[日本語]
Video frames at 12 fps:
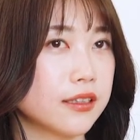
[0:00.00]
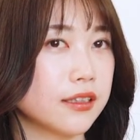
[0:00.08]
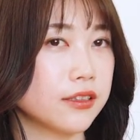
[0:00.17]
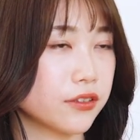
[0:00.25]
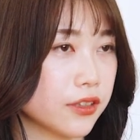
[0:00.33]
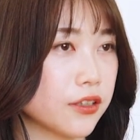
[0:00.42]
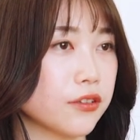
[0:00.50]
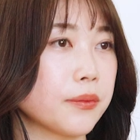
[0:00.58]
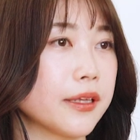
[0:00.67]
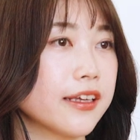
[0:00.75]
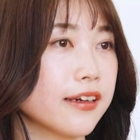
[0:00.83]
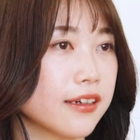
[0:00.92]
シュクレという
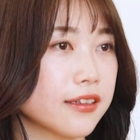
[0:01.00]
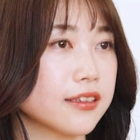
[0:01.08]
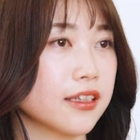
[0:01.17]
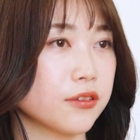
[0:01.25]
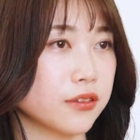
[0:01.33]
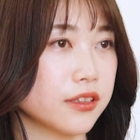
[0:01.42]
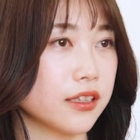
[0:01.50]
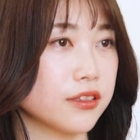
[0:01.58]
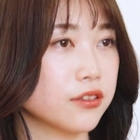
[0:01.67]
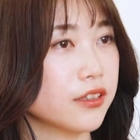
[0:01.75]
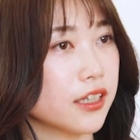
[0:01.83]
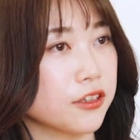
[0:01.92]
メディアからスタートして
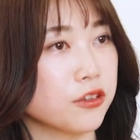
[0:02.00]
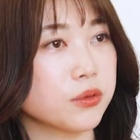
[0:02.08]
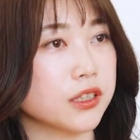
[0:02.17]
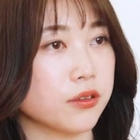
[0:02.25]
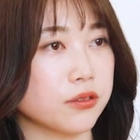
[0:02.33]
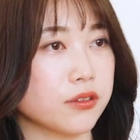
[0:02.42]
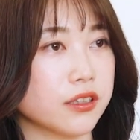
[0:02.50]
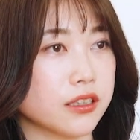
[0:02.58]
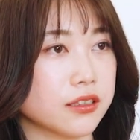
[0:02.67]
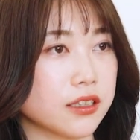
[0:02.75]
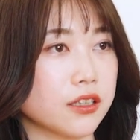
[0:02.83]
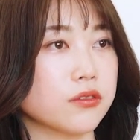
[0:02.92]
シュクレが伸びたことから
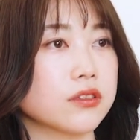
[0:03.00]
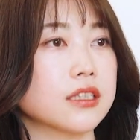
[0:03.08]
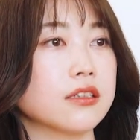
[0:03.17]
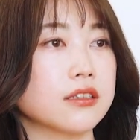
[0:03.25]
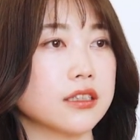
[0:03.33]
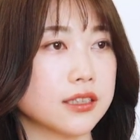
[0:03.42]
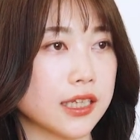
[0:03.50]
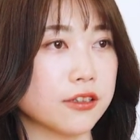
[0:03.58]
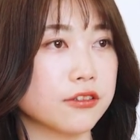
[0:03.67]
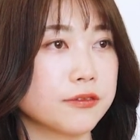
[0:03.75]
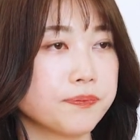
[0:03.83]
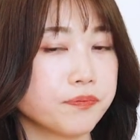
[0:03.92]
スタートしてるんですけ
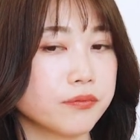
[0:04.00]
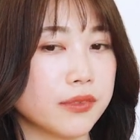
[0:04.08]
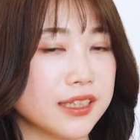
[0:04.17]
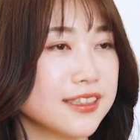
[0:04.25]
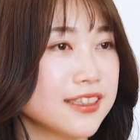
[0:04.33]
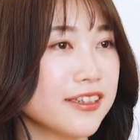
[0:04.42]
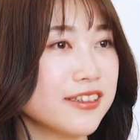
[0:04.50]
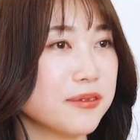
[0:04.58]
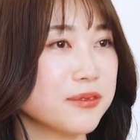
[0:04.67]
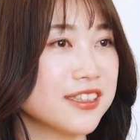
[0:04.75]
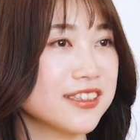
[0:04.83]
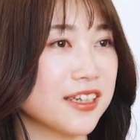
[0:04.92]
ど、まあ、インスタグラム
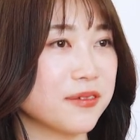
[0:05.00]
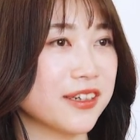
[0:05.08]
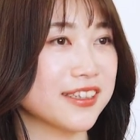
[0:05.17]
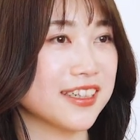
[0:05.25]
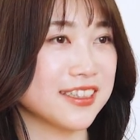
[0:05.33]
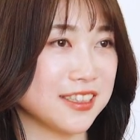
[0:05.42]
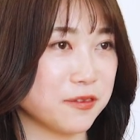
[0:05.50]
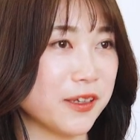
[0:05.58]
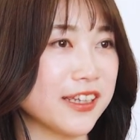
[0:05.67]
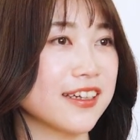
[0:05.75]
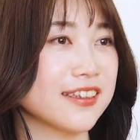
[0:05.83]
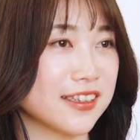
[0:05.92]
自体も新しい
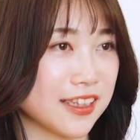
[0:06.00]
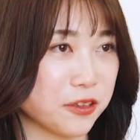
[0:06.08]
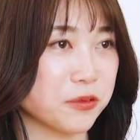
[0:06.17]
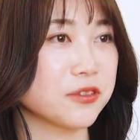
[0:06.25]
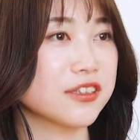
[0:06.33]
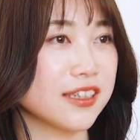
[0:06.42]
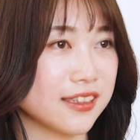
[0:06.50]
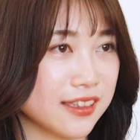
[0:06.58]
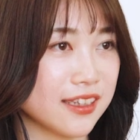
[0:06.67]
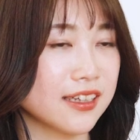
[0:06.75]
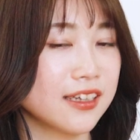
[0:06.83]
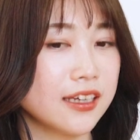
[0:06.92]
メディアだったと思っていて
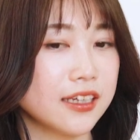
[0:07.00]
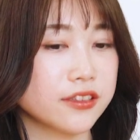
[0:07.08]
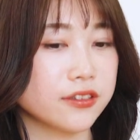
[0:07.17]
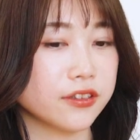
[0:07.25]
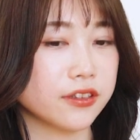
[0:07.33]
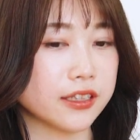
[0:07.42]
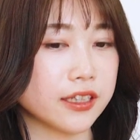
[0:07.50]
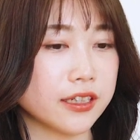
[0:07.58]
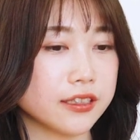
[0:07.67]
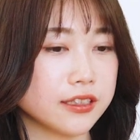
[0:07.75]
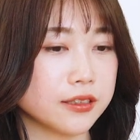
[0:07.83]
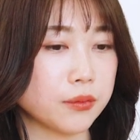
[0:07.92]
そういう新
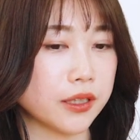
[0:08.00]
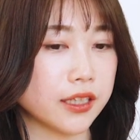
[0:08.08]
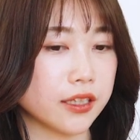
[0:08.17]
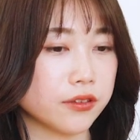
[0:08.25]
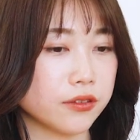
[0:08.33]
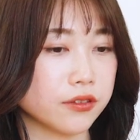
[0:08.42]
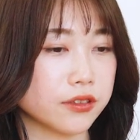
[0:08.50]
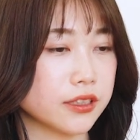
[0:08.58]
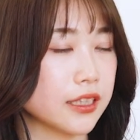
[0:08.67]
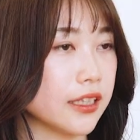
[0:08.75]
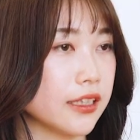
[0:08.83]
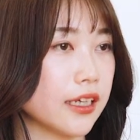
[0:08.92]
しいメディアと常
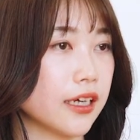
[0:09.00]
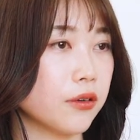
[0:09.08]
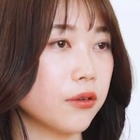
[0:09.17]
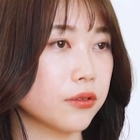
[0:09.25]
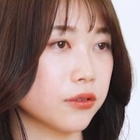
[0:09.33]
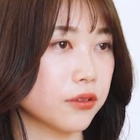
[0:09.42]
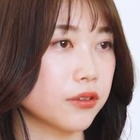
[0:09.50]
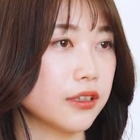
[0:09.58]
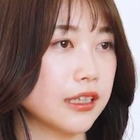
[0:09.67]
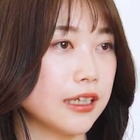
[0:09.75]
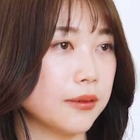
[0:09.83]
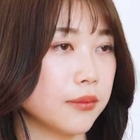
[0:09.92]
に出会おうと、
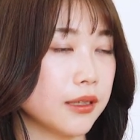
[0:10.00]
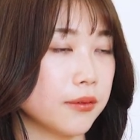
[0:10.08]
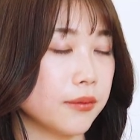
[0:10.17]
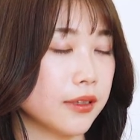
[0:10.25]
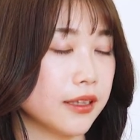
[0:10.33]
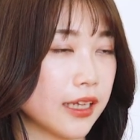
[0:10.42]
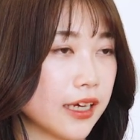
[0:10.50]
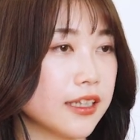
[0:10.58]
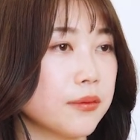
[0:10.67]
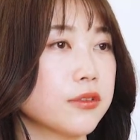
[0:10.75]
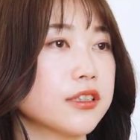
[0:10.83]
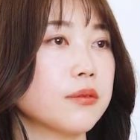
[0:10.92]
まあ、中で
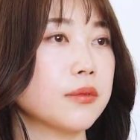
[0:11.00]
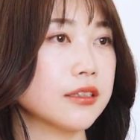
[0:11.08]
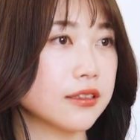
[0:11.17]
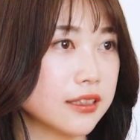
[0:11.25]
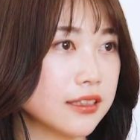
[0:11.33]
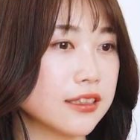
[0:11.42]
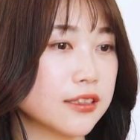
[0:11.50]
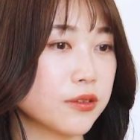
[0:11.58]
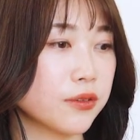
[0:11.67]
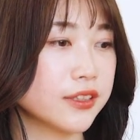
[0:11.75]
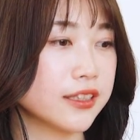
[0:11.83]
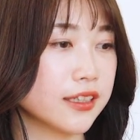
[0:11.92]
もしてますし
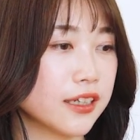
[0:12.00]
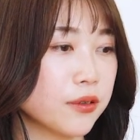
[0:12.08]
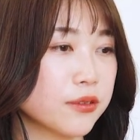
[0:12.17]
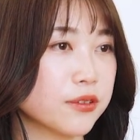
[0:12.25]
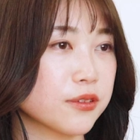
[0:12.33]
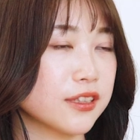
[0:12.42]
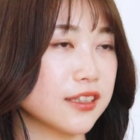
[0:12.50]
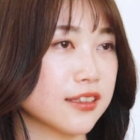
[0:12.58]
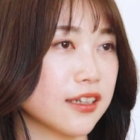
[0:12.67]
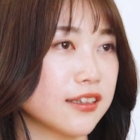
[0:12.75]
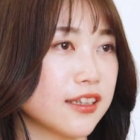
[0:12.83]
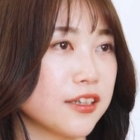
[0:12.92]
当事者が本当に
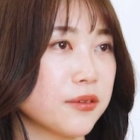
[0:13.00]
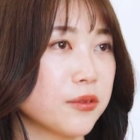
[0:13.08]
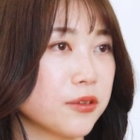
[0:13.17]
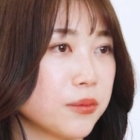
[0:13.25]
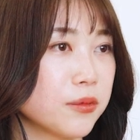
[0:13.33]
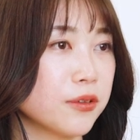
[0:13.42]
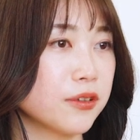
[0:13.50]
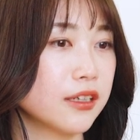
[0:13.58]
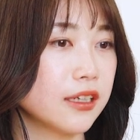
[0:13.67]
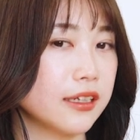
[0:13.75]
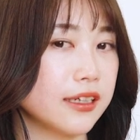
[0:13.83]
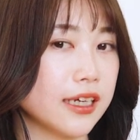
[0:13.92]
使っているものも
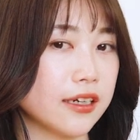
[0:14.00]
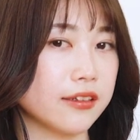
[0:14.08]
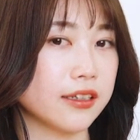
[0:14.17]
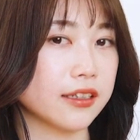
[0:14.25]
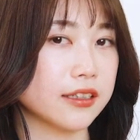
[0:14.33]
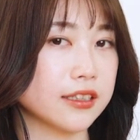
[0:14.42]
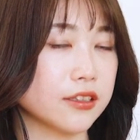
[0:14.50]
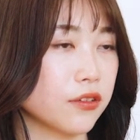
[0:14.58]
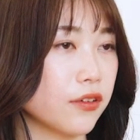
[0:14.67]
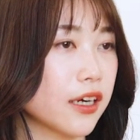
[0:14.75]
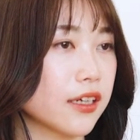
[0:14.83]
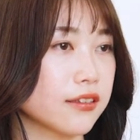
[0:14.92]
リアルできちんと
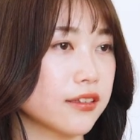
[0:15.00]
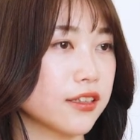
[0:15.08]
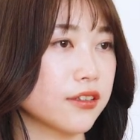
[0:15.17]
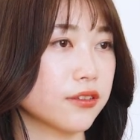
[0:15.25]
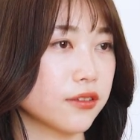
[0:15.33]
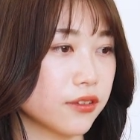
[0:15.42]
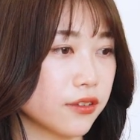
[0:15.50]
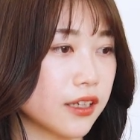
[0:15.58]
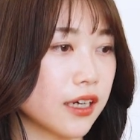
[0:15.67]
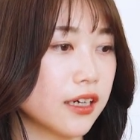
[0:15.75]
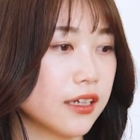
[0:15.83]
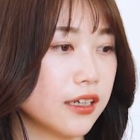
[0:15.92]
分かるっていうところ
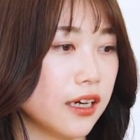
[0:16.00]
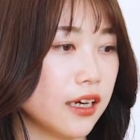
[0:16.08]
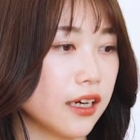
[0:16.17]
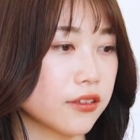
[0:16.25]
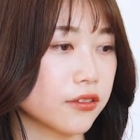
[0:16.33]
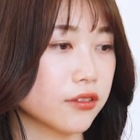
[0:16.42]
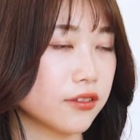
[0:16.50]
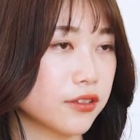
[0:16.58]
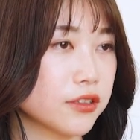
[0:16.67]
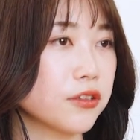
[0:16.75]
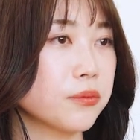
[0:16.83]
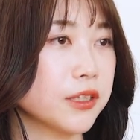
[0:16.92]
があの
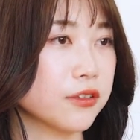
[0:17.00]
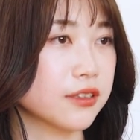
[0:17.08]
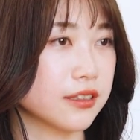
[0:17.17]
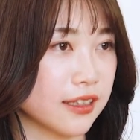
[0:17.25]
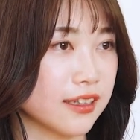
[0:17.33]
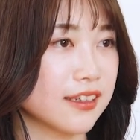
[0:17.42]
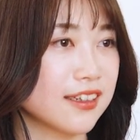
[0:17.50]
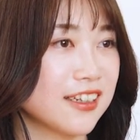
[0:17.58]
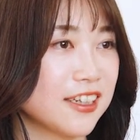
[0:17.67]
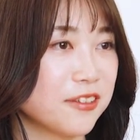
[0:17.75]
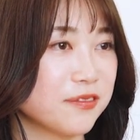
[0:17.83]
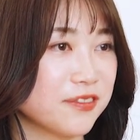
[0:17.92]
強みとして
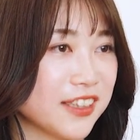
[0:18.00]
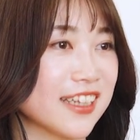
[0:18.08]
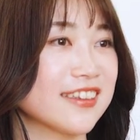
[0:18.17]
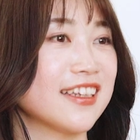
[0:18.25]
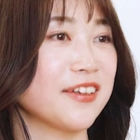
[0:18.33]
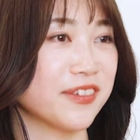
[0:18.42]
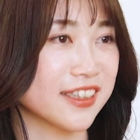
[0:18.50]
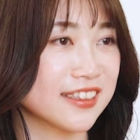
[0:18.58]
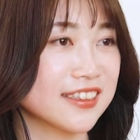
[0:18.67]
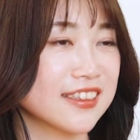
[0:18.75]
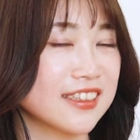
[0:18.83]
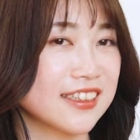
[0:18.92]
やっています。
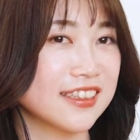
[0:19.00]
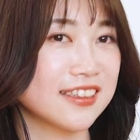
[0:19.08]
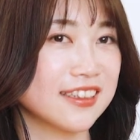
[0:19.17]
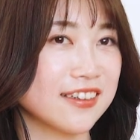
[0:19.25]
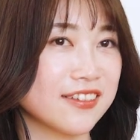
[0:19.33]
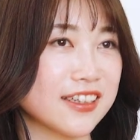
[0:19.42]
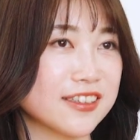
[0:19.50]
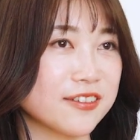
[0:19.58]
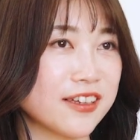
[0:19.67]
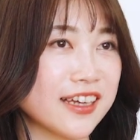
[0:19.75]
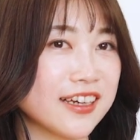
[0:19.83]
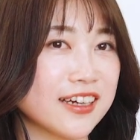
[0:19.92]
なのでその
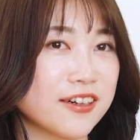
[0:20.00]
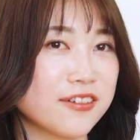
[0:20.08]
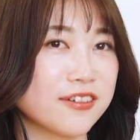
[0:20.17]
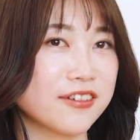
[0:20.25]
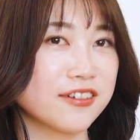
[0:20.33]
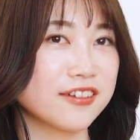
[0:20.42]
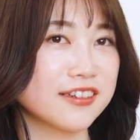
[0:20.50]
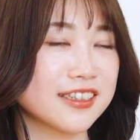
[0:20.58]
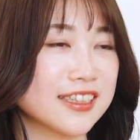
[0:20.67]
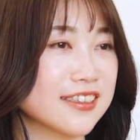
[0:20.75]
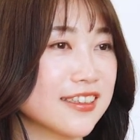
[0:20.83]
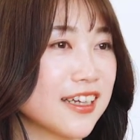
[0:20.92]
変化をこう
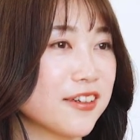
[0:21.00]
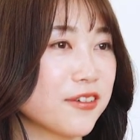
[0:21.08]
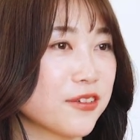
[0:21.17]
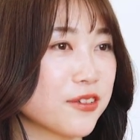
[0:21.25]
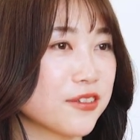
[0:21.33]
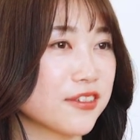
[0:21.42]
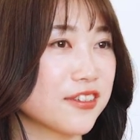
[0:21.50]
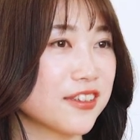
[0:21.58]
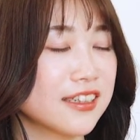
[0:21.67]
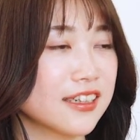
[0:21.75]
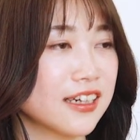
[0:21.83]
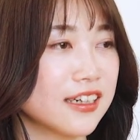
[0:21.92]
気づけること
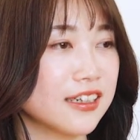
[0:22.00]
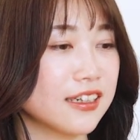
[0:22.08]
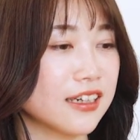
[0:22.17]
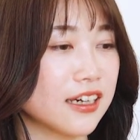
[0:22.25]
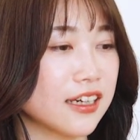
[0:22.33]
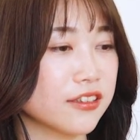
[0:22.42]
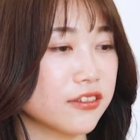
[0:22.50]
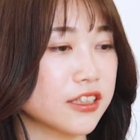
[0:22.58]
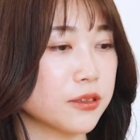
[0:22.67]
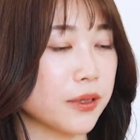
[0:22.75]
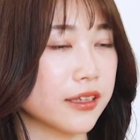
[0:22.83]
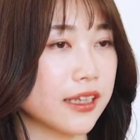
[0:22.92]
があの
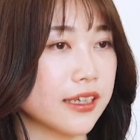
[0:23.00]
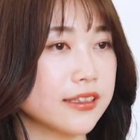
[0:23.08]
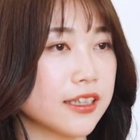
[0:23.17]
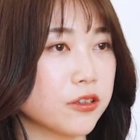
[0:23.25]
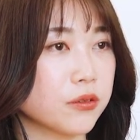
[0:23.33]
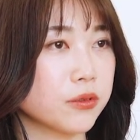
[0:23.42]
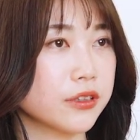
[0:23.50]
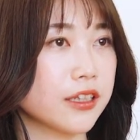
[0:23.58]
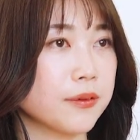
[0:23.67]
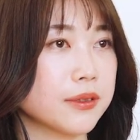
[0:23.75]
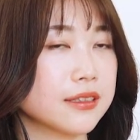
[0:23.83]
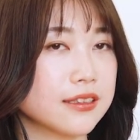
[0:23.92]
一番大事だと思って
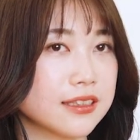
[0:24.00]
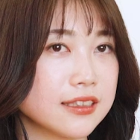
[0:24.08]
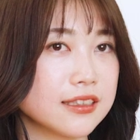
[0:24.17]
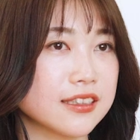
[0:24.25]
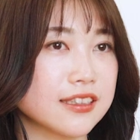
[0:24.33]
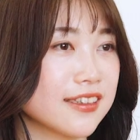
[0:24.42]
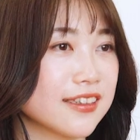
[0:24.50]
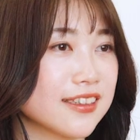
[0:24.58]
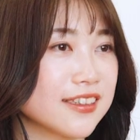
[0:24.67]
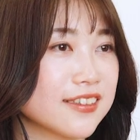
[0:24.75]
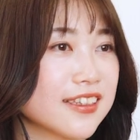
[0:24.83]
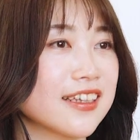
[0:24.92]
いますし
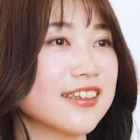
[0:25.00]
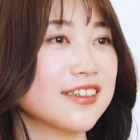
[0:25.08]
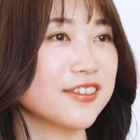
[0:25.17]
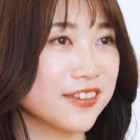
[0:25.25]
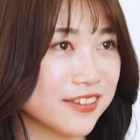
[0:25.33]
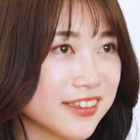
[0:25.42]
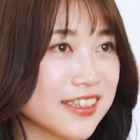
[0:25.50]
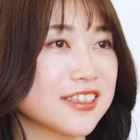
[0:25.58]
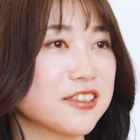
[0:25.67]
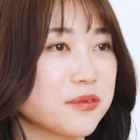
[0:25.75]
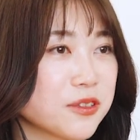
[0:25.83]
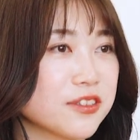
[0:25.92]
気づけるような仕
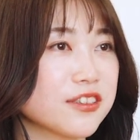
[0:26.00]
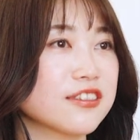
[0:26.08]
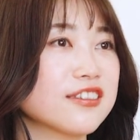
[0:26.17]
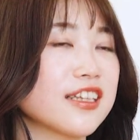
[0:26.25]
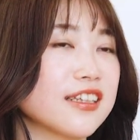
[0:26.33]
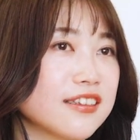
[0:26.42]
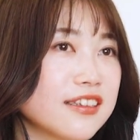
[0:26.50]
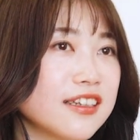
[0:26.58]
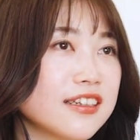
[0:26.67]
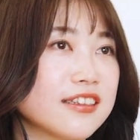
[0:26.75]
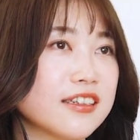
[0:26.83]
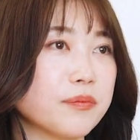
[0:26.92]
組みを作っていっ
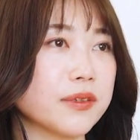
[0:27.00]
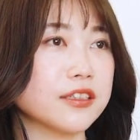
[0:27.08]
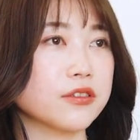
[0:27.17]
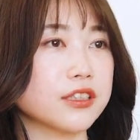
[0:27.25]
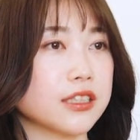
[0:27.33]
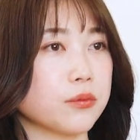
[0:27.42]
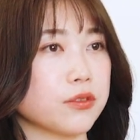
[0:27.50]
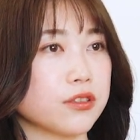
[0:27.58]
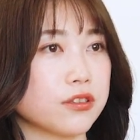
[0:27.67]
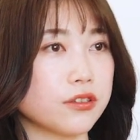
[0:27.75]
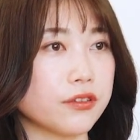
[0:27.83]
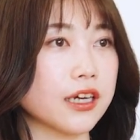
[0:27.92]
てやっぱり組織もずっ
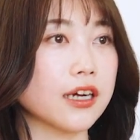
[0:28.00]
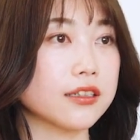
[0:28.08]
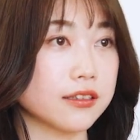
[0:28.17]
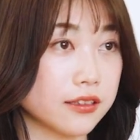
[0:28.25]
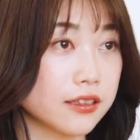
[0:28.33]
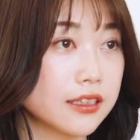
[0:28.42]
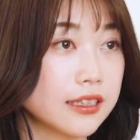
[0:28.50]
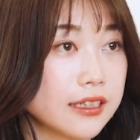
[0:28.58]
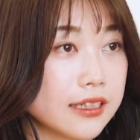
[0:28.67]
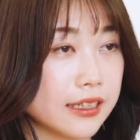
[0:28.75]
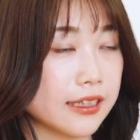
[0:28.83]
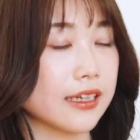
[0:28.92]
と若く
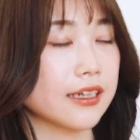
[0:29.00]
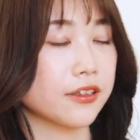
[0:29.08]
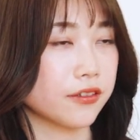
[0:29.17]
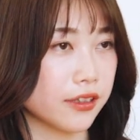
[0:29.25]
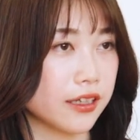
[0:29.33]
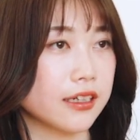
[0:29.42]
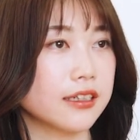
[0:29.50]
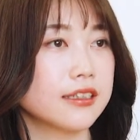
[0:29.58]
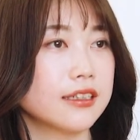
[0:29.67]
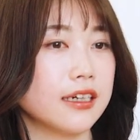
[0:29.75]
いたりとか。うん